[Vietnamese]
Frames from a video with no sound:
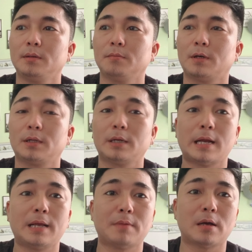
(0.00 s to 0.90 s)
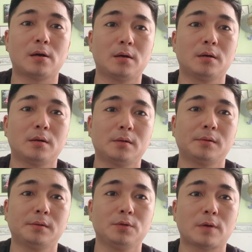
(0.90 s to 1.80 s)
mà thì anh em nào
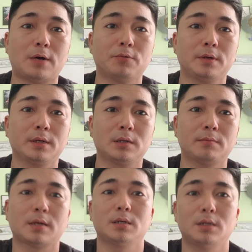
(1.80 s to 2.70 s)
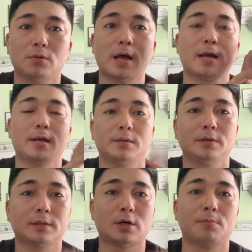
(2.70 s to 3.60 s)
có nhu cầu cho đó các bạn cứ ô la
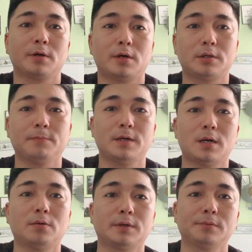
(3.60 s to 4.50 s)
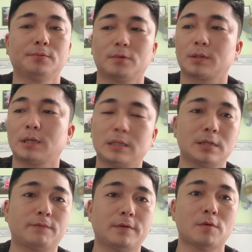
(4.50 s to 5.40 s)
điện thoại mình có trong video đó đã
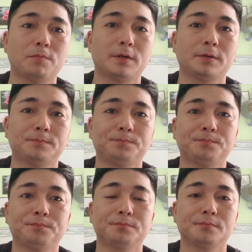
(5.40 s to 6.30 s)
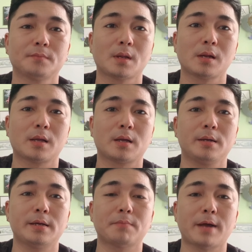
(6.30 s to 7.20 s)
trên facebook đó cứ
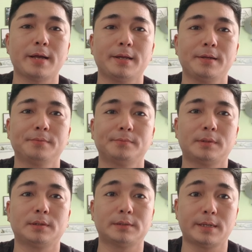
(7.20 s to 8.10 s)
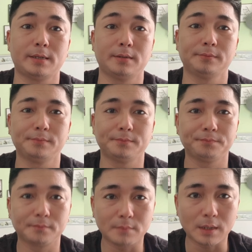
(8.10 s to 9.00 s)
nhấc máy đi mình sẽ đến
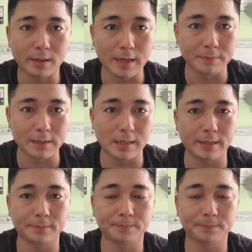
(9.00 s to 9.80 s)
bắt ráp đến liền